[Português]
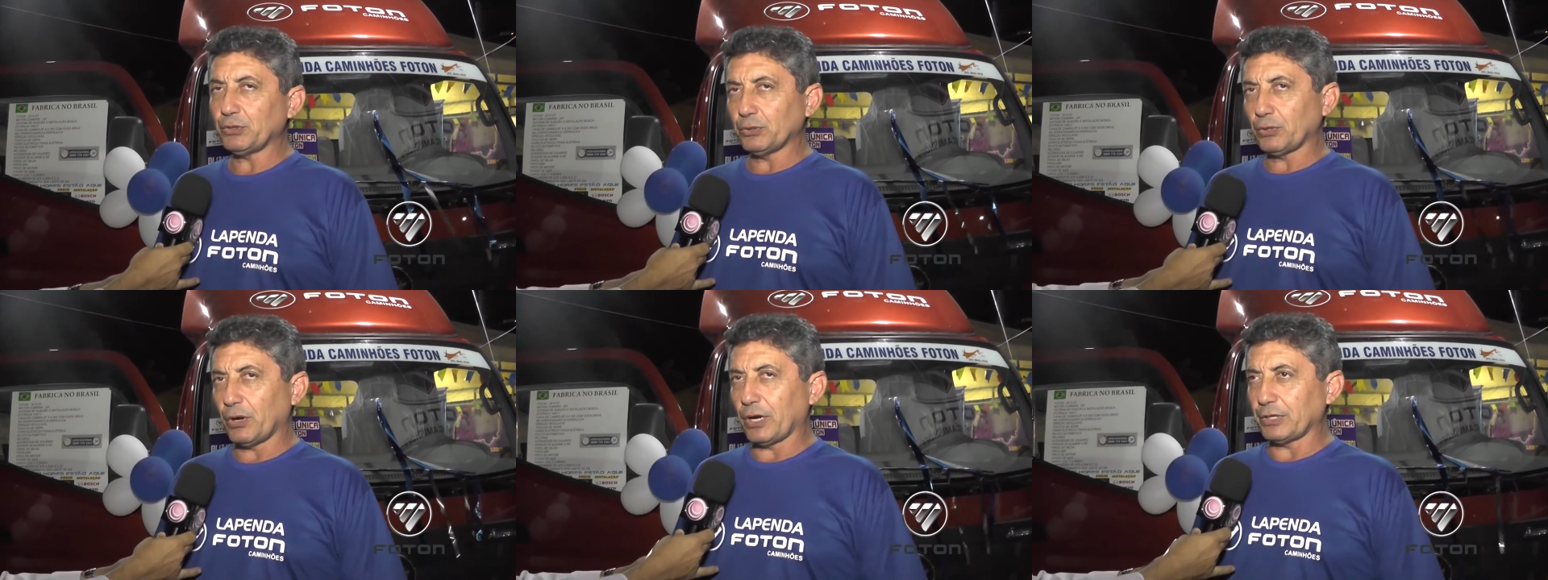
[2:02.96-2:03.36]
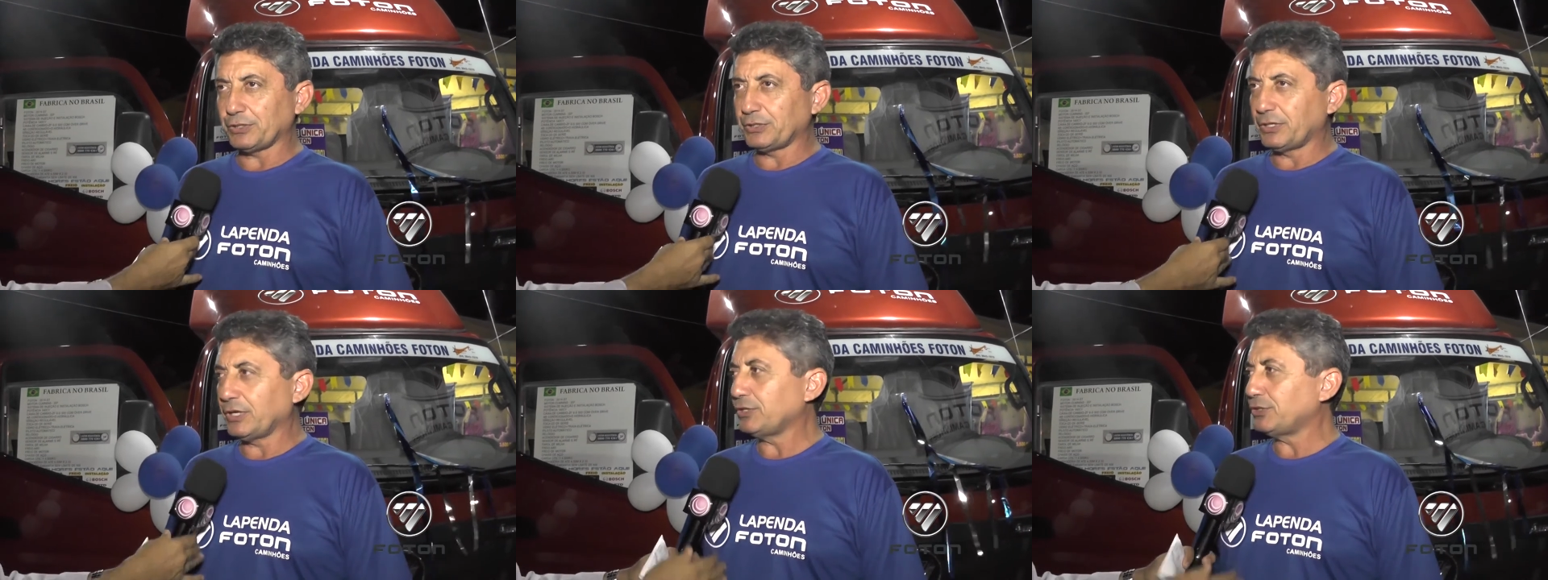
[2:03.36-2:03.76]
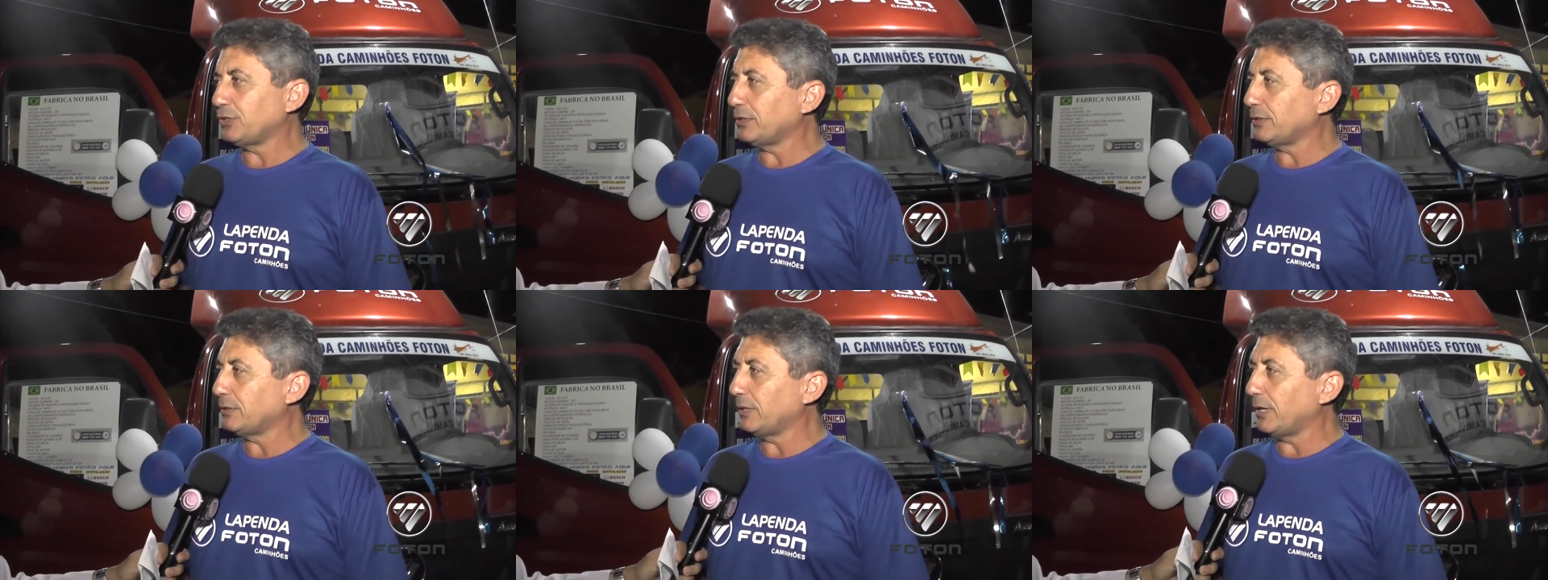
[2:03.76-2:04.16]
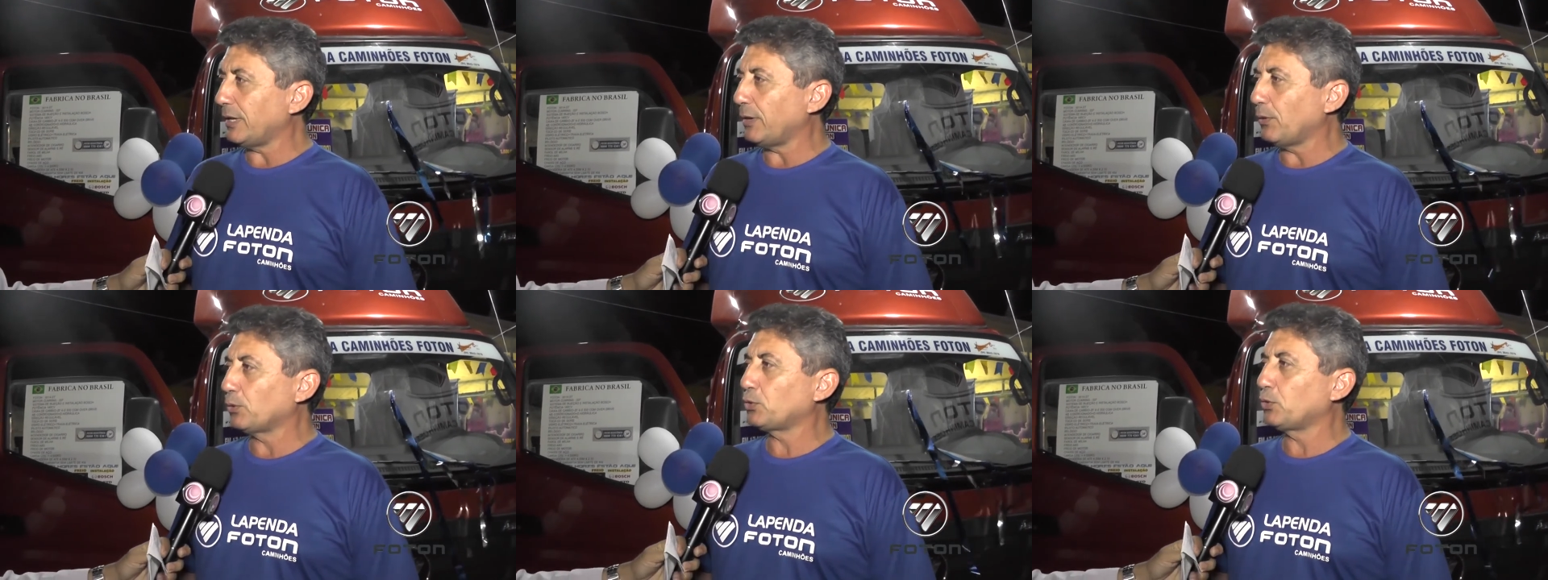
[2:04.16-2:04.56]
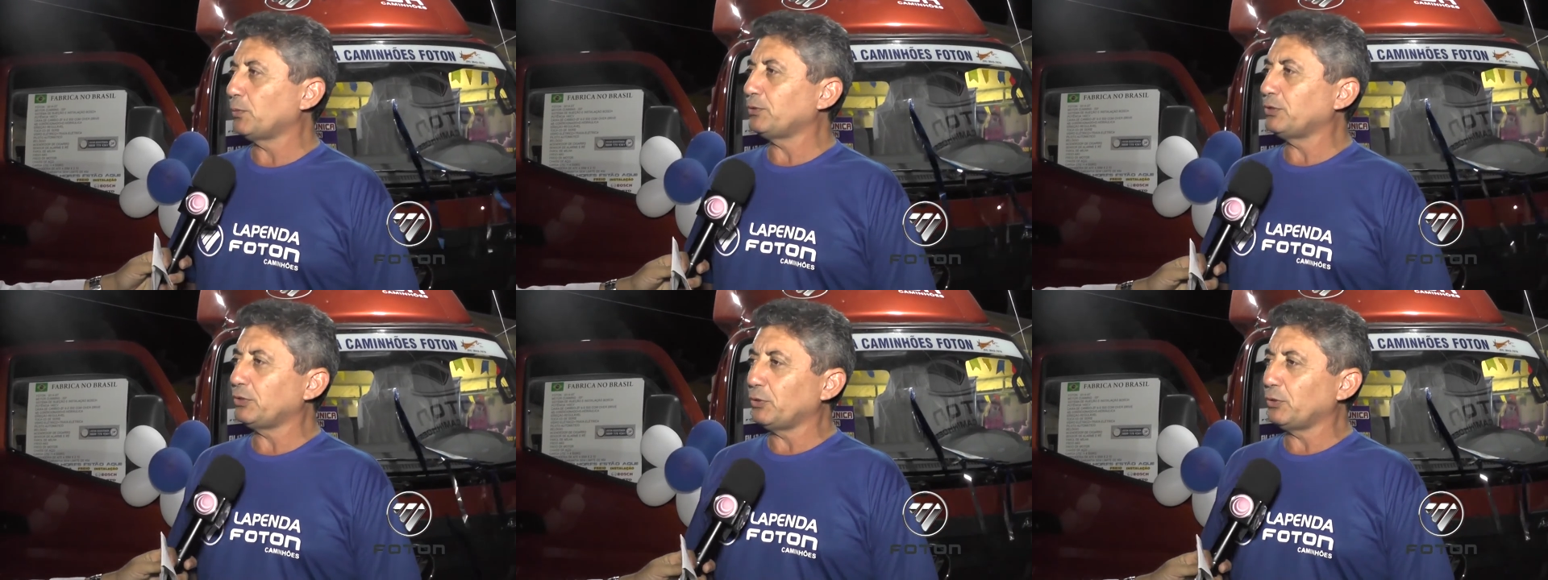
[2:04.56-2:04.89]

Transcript: do Norte. Desde é, outubro de